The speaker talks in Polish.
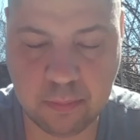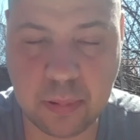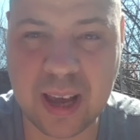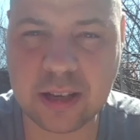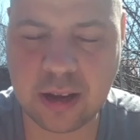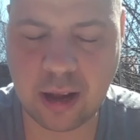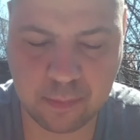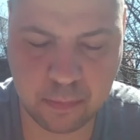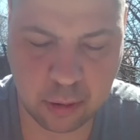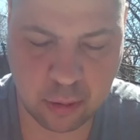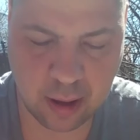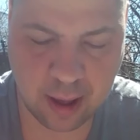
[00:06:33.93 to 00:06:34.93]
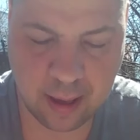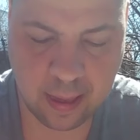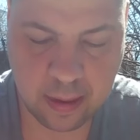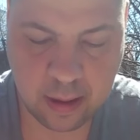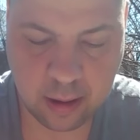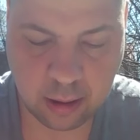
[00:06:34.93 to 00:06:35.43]
Pieczeń z pióre.
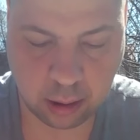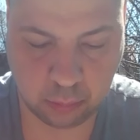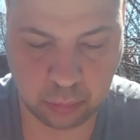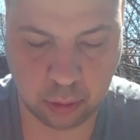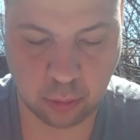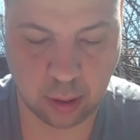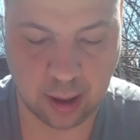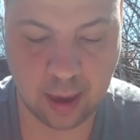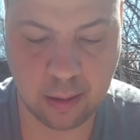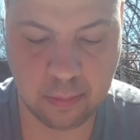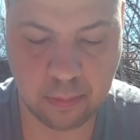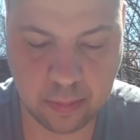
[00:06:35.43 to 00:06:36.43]
Z pióre?